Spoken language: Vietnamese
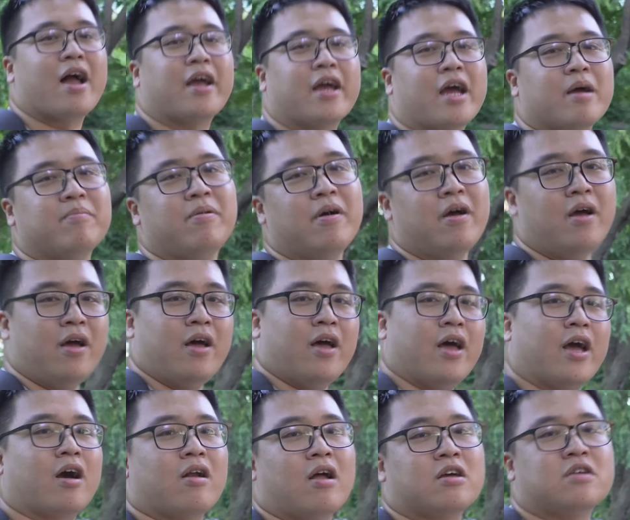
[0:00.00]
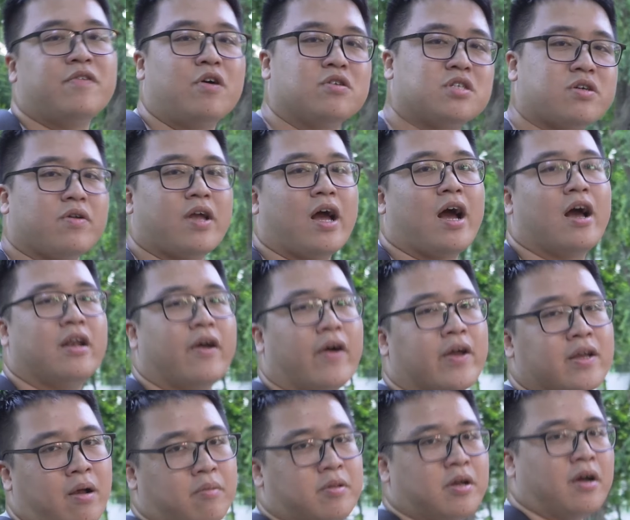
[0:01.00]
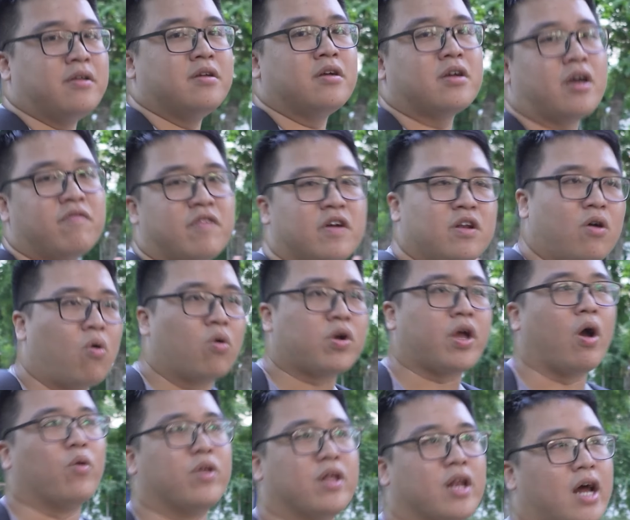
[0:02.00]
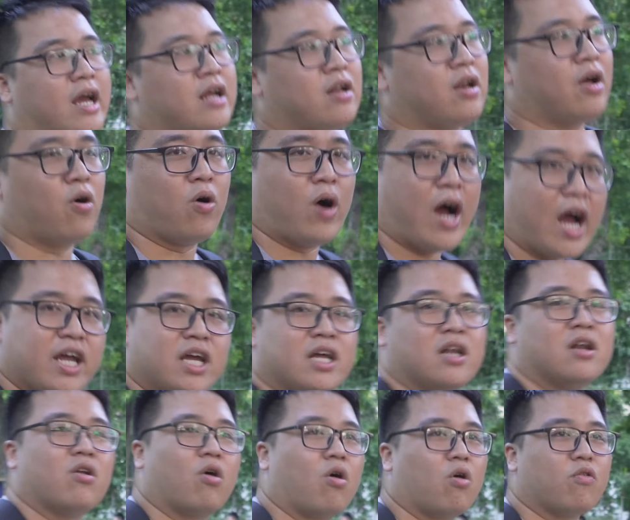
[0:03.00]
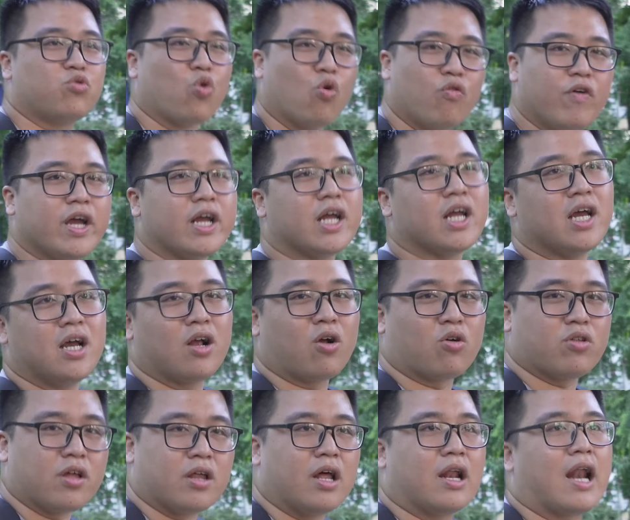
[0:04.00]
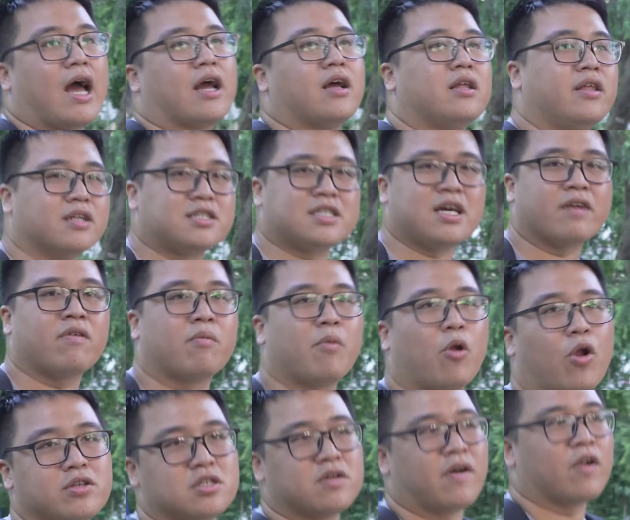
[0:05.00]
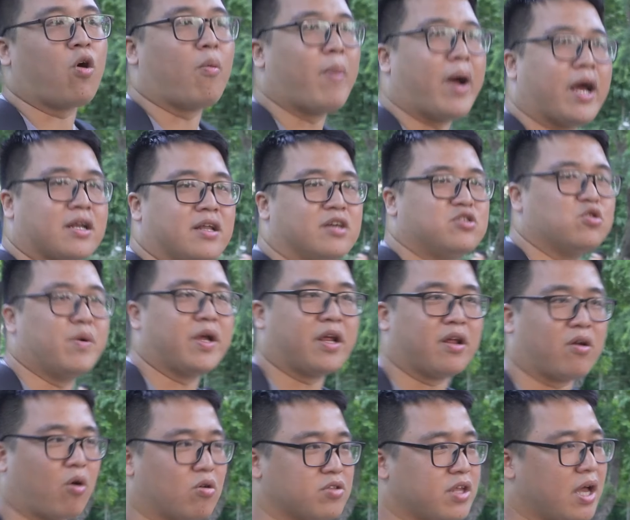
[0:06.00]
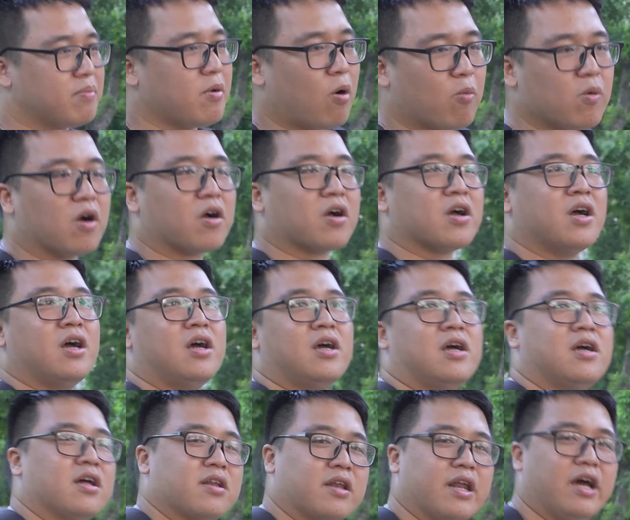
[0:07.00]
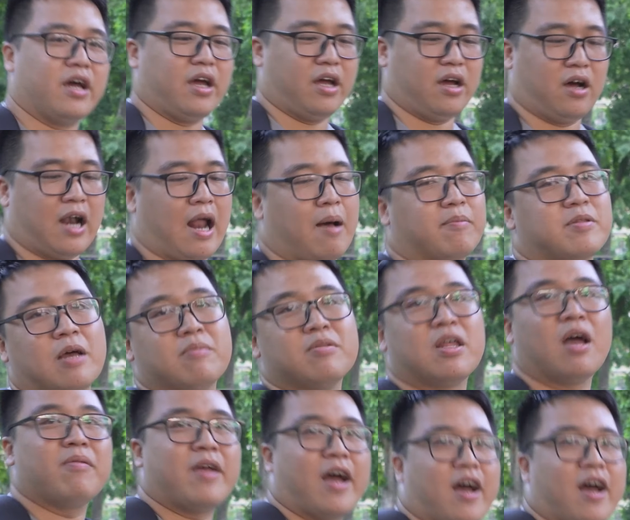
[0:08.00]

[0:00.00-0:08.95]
anh em. Hẹn gặp lại trong video sau nha. Nếu anh cảm thấy những cái video kiểu như này nó hay, nó thú vị, có thể để lại nhận xét và bình luận dưới phần comment để chúng mình có thêm động lực để làm thêm tiếp